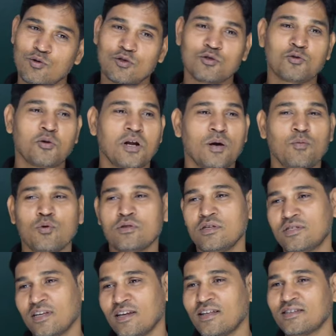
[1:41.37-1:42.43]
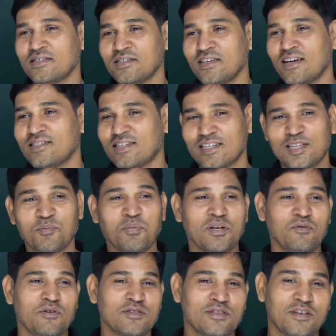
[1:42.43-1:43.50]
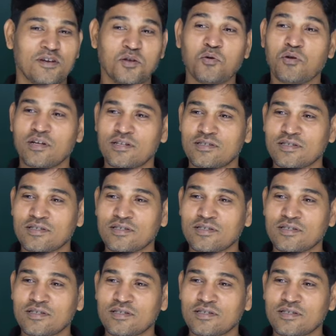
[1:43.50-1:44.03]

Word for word: थोड़ा बहुत ही चलना चाहिए ज्यादा परिवर्तन नहीं होना